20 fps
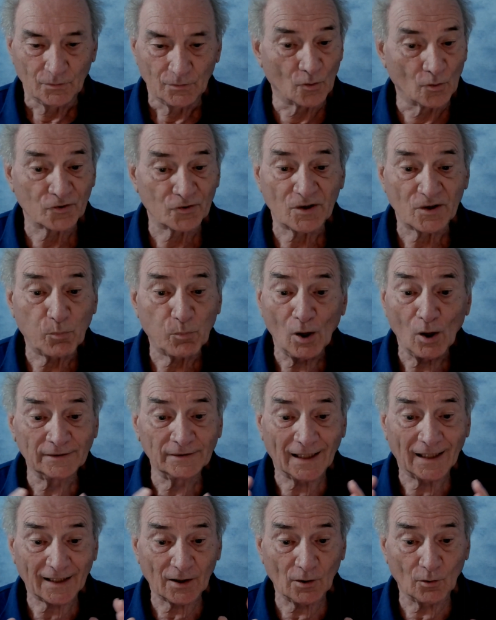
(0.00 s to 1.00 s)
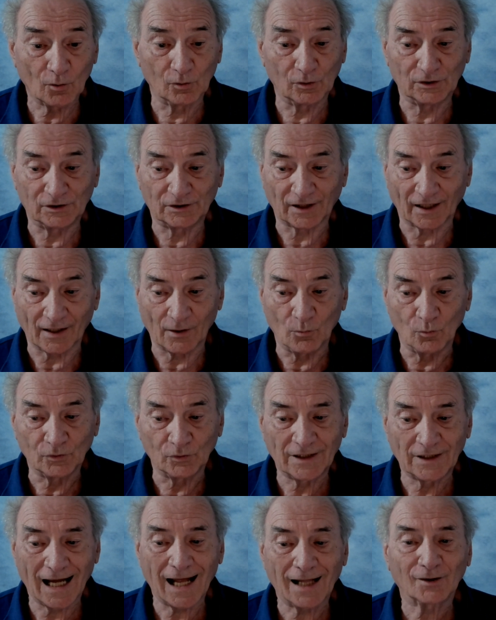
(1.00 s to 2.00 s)
Non si può andare oltre
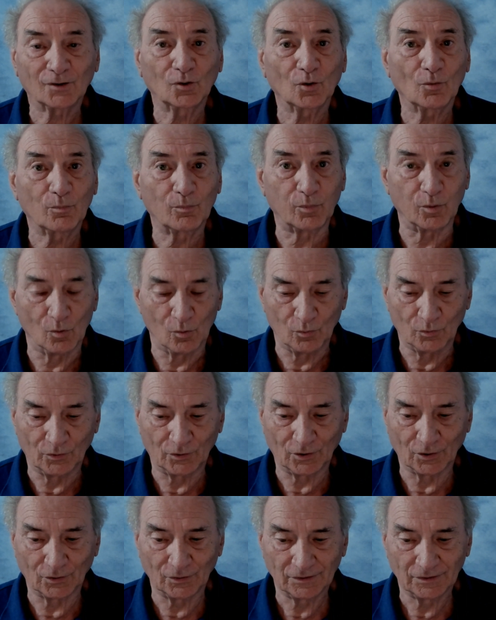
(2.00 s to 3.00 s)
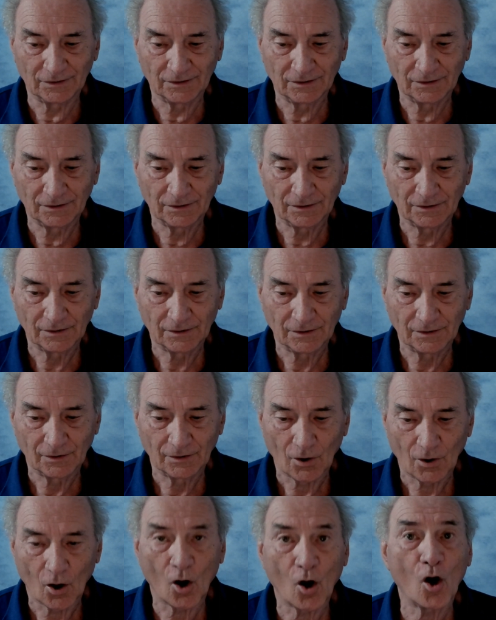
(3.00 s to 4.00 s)
un dato punto.
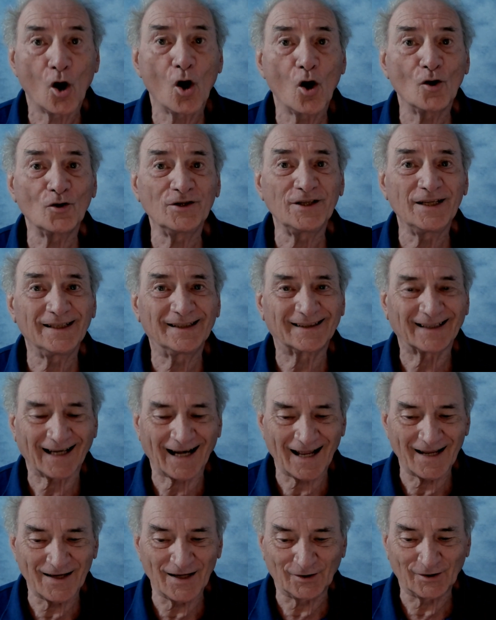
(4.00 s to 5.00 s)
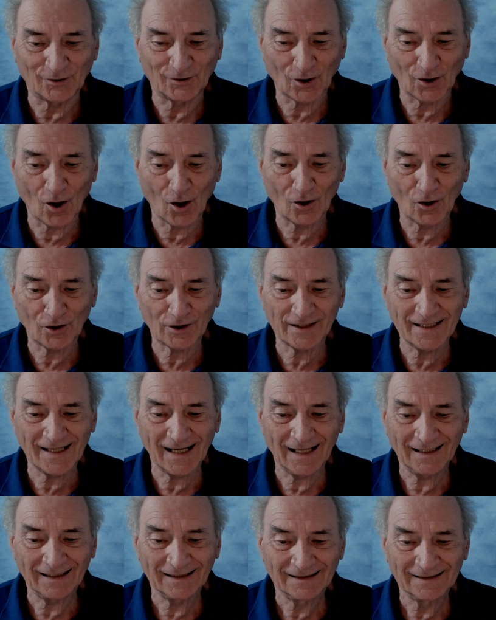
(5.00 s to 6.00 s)
Ogni
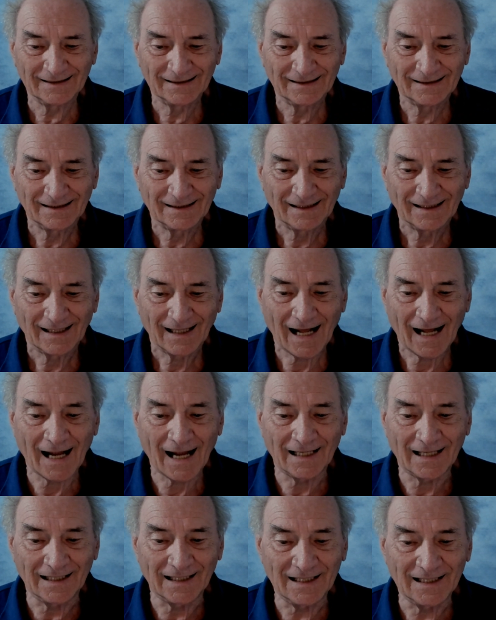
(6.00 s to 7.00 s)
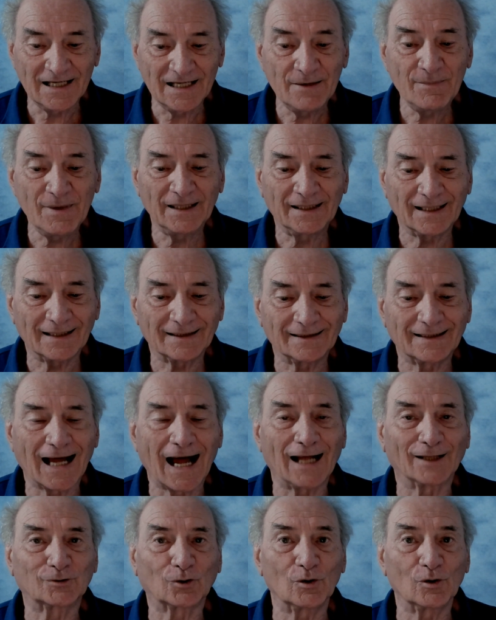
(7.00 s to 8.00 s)
traiettoria ha il limite
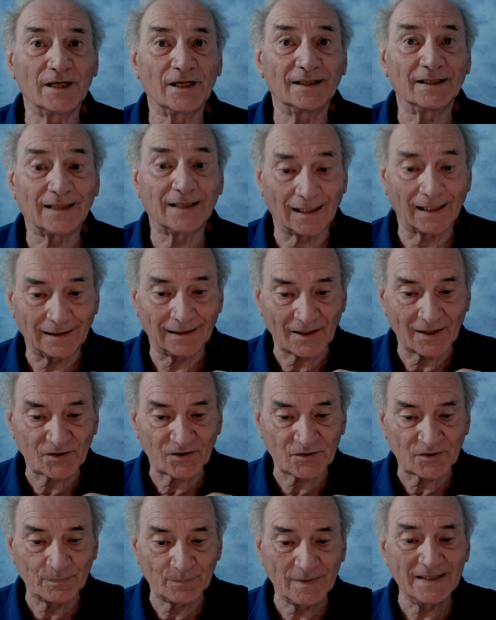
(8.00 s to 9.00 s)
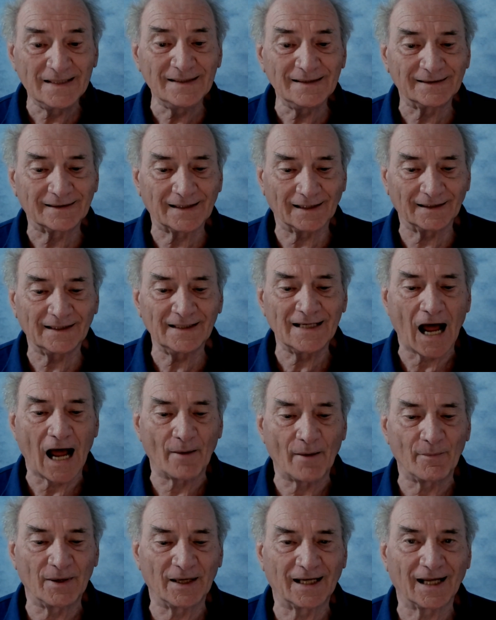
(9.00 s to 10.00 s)
datogli dalla spinta
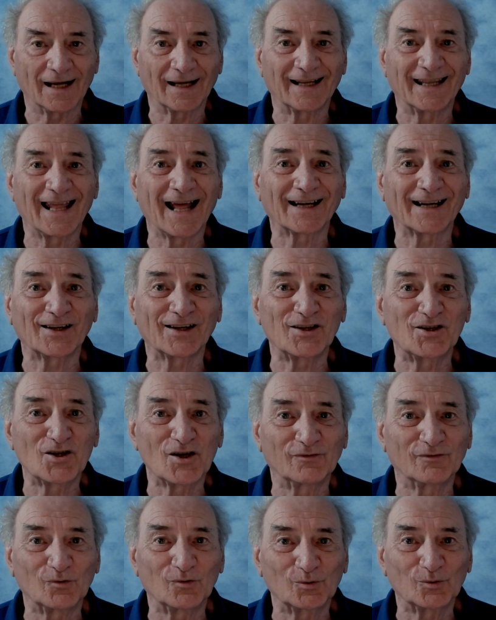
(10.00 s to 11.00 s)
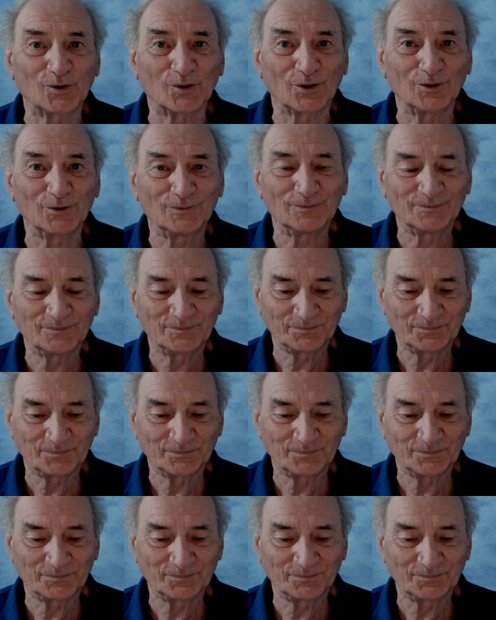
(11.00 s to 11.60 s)
dinamica che ha ricevuto.